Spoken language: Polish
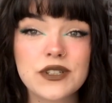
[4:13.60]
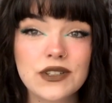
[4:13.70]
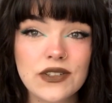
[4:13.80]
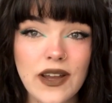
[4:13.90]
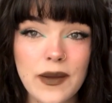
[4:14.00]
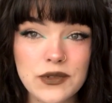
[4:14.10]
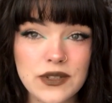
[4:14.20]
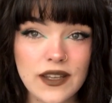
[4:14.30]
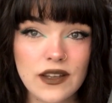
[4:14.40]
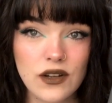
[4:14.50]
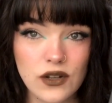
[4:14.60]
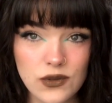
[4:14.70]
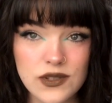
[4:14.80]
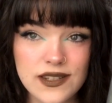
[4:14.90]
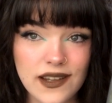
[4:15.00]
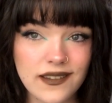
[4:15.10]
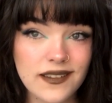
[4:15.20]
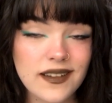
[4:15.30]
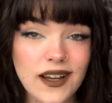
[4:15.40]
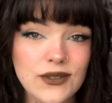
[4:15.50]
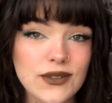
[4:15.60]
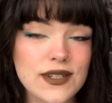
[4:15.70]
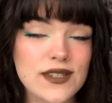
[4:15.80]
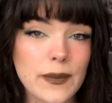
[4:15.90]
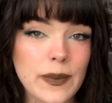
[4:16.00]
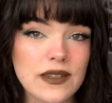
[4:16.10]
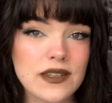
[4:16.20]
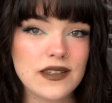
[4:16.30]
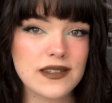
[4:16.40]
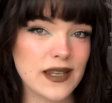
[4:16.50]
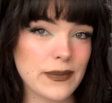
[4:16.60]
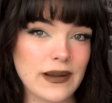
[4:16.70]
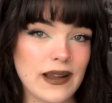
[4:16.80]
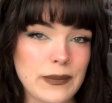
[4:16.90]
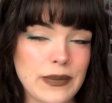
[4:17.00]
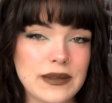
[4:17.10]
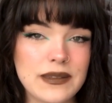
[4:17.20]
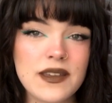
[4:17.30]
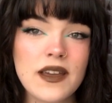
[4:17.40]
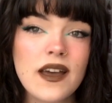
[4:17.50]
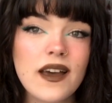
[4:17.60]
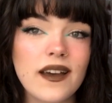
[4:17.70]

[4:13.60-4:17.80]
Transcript: Przygotowałam tutaj Lucjan autorstwa pani Isabel Abedi.